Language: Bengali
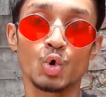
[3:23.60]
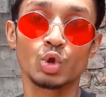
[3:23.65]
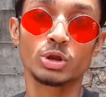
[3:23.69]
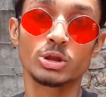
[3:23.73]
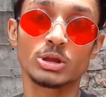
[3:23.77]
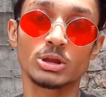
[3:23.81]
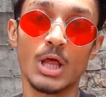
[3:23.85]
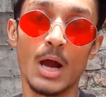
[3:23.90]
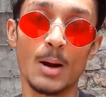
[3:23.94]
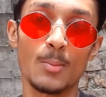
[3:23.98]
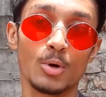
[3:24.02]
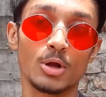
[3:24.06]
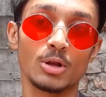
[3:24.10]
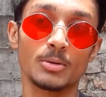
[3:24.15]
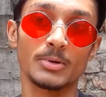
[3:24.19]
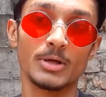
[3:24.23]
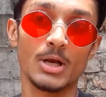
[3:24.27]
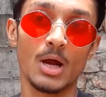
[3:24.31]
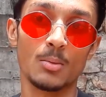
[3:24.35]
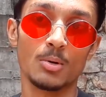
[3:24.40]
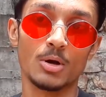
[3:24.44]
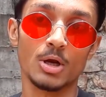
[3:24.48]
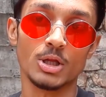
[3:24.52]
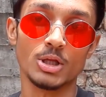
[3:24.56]
কুত্তা বলবি
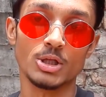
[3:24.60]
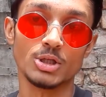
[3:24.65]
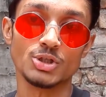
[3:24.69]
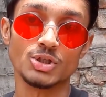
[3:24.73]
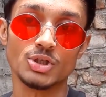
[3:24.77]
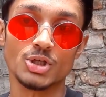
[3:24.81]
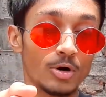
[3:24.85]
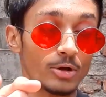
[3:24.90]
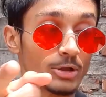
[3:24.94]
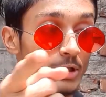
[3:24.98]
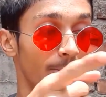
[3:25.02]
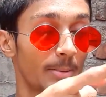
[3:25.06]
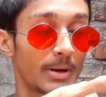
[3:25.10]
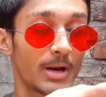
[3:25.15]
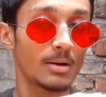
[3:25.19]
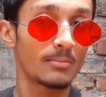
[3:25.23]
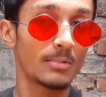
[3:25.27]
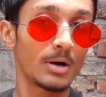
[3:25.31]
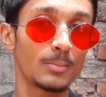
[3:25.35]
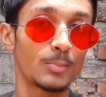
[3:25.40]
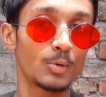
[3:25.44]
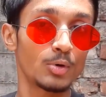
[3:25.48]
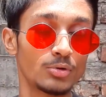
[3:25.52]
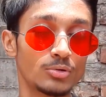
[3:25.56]
না বলে দিচ্ছি হতে পারে
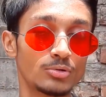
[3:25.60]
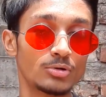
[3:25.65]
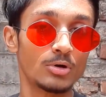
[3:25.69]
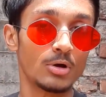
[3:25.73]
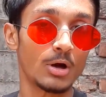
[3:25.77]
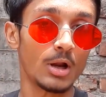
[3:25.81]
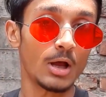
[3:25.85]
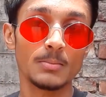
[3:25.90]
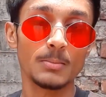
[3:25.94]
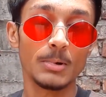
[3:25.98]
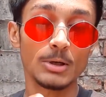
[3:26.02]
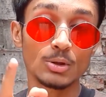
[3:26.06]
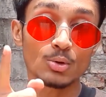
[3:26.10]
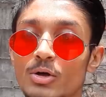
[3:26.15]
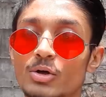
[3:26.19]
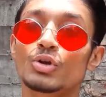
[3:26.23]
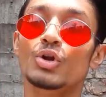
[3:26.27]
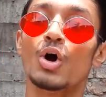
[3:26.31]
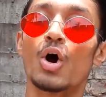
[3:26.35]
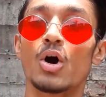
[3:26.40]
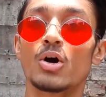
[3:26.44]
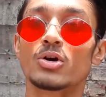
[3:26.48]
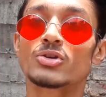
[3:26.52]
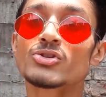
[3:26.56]
আমার বন্ধু ওরা বাট
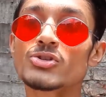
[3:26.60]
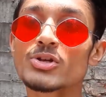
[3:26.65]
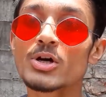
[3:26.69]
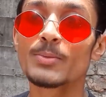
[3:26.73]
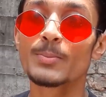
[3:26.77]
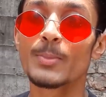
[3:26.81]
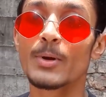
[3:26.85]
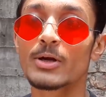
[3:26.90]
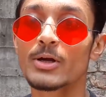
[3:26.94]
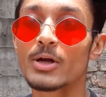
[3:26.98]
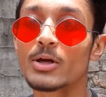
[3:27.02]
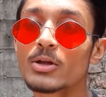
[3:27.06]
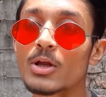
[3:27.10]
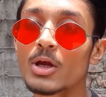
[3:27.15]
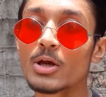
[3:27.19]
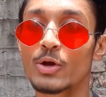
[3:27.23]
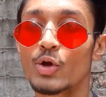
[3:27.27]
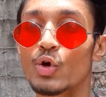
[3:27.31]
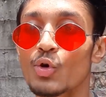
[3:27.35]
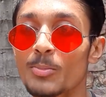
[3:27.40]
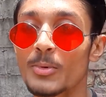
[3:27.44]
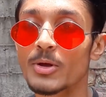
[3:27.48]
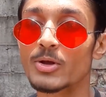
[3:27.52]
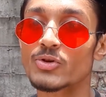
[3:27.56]
ডগস আর বেটার দ্যান
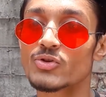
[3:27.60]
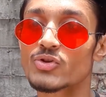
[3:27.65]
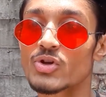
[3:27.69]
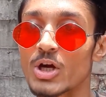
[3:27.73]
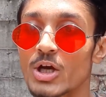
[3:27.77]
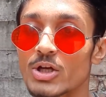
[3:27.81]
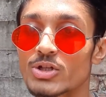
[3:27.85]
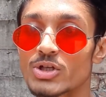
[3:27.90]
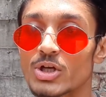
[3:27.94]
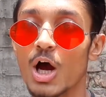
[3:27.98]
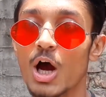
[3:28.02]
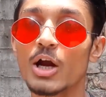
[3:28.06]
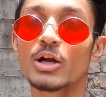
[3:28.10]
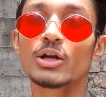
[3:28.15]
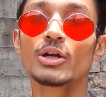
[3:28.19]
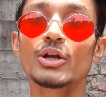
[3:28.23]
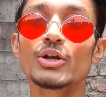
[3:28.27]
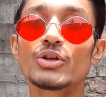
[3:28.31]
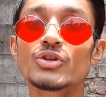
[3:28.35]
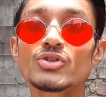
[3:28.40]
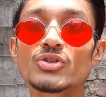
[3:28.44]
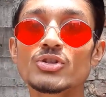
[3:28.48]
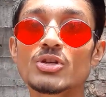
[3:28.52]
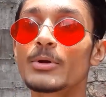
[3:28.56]
হিউম্যানস ঠিক আছে
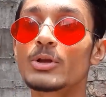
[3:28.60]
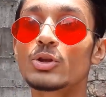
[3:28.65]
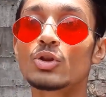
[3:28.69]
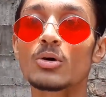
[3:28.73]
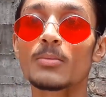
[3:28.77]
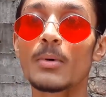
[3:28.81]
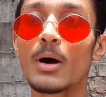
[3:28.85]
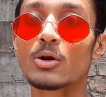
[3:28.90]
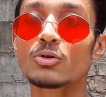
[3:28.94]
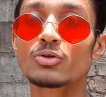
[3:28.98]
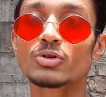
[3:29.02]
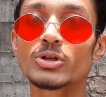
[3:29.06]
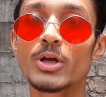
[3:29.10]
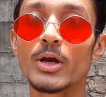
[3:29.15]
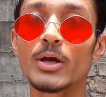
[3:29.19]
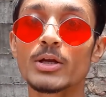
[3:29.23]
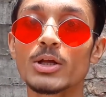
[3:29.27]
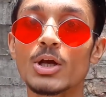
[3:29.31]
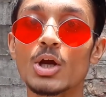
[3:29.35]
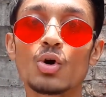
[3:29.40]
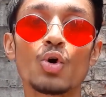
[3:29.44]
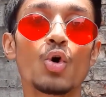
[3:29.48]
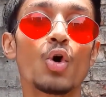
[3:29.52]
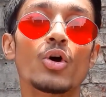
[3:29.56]
অ্যাটলিস্ট তুই তো মানুষকে
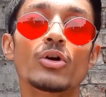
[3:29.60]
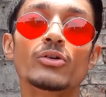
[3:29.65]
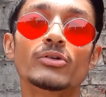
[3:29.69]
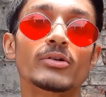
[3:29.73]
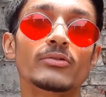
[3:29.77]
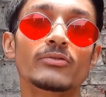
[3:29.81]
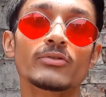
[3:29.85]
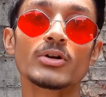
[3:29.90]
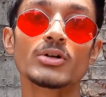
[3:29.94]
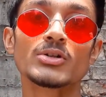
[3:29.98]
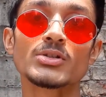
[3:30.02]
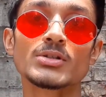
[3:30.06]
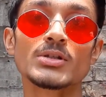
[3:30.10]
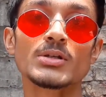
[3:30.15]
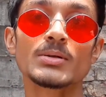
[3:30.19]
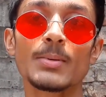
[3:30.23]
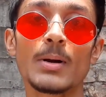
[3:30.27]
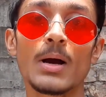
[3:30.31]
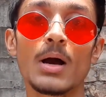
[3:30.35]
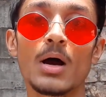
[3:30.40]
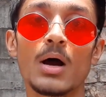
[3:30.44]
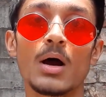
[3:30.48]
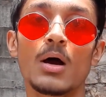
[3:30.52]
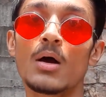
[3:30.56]
নিয়ে কন্ট্রোভার্সি
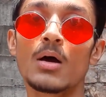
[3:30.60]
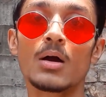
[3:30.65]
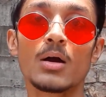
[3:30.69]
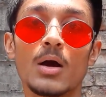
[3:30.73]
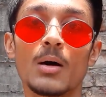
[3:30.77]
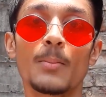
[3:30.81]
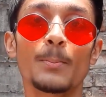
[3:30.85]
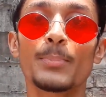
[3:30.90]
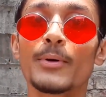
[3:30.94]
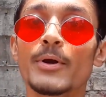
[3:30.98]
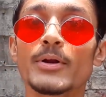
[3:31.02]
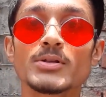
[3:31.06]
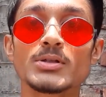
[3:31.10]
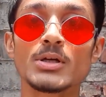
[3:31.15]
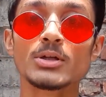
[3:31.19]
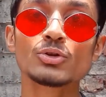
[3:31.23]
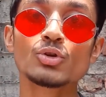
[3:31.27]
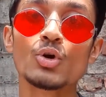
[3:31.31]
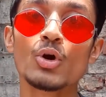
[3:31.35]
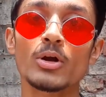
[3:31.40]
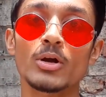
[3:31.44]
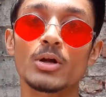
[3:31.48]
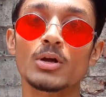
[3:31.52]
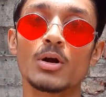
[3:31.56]
বা কম্পারিজন
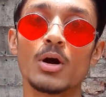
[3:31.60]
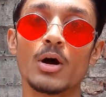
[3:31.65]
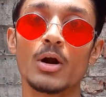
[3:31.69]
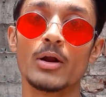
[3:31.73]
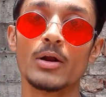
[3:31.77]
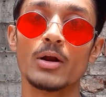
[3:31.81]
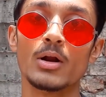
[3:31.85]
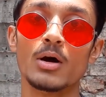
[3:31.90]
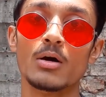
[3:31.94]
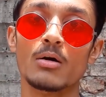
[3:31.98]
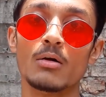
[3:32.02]
তৈরি করে না